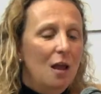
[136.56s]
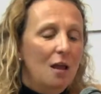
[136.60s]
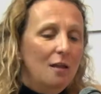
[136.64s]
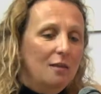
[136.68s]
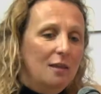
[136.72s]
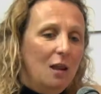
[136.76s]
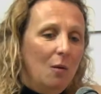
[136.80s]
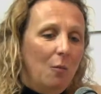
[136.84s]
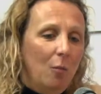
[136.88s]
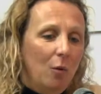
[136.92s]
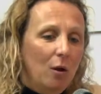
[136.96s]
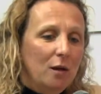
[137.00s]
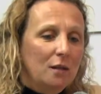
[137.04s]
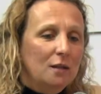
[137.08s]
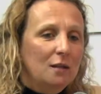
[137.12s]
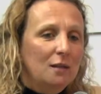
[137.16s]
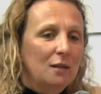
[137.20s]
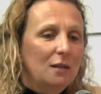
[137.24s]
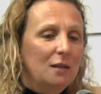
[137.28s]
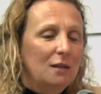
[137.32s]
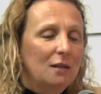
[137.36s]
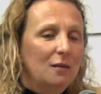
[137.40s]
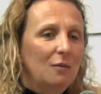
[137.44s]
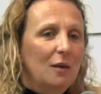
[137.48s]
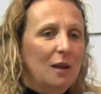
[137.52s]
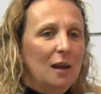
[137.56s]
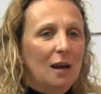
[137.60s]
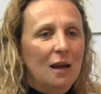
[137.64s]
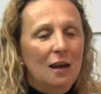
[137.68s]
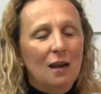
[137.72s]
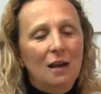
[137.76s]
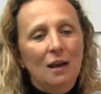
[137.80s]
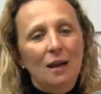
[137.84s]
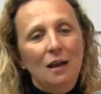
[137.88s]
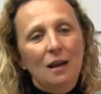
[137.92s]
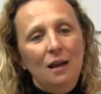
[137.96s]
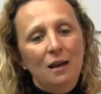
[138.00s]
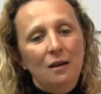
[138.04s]
Después
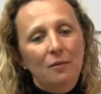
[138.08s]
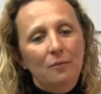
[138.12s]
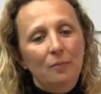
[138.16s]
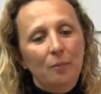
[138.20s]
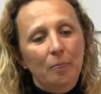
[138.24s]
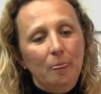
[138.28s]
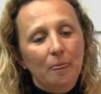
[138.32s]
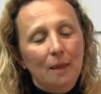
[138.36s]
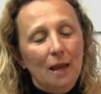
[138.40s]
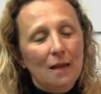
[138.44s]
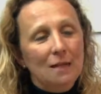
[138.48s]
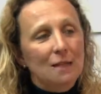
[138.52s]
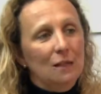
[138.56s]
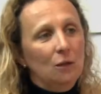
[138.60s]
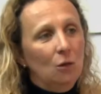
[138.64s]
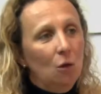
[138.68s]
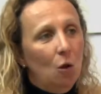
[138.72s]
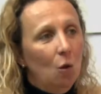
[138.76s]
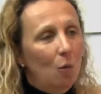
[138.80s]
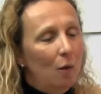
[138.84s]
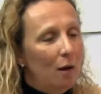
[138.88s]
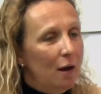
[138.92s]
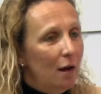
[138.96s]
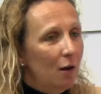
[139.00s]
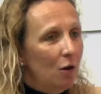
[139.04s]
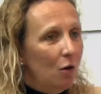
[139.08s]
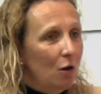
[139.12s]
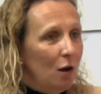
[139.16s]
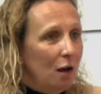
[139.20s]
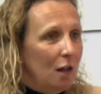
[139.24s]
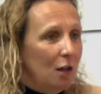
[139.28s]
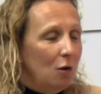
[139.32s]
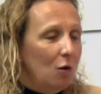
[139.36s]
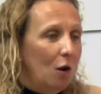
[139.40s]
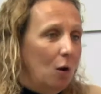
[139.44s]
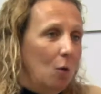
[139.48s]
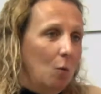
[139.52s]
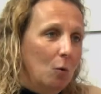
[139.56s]
vienen, casi todos van al
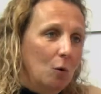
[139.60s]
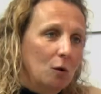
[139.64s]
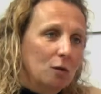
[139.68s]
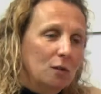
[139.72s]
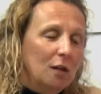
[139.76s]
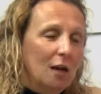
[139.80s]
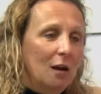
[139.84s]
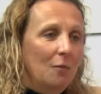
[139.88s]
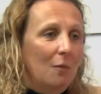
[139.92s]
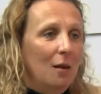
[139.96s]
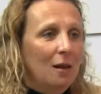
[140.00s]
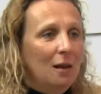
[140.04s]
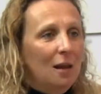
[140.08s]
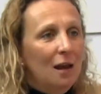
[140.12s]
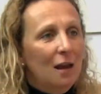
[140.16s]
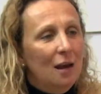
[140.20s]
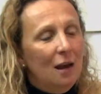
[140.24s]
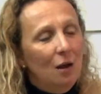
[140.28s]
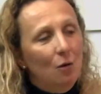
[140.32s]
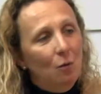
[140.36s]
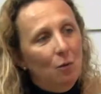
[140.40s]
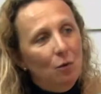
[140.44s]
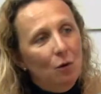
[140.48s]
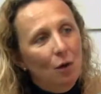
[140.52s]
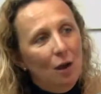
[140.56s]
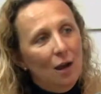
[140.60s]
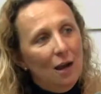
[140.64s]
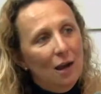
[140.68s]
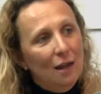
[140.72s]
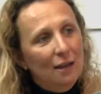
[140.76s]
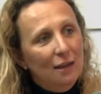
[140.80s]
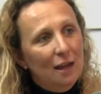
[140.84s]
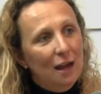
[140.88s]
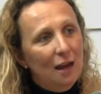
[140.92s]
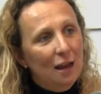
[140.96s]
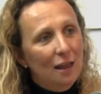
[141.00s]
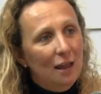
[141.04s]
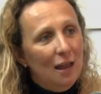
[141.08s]
colegio, algunos a la mañana, algunos a la
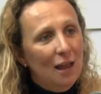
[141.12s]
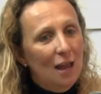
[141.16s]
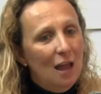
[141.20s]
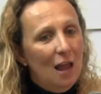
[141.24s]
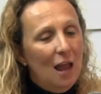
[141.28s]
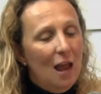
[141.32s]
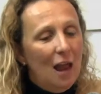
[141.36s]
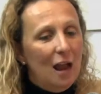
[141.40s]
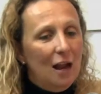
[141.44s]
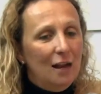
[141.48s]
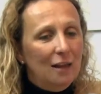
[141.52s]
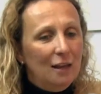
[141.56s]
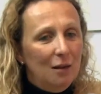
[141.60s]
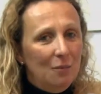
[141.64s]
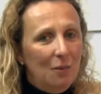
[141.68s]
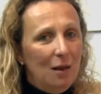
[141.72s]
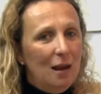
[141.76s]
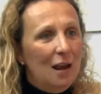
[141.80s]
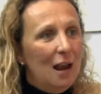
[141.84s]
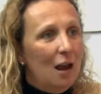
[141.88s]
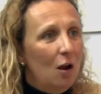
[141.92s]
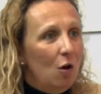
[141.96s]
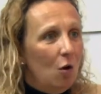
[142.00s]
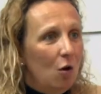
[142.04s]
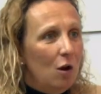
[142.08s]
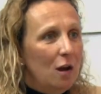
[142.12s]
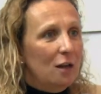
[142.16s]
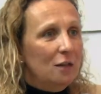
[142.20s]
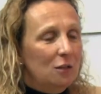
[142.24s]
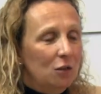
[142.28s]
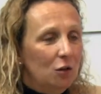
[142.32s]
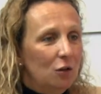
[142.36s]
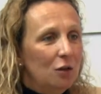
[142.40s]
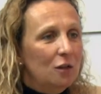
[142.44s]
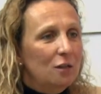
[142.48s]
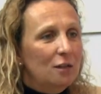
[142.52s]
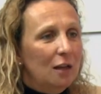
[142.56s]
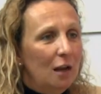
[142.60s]
tarde, el tema de las colaciones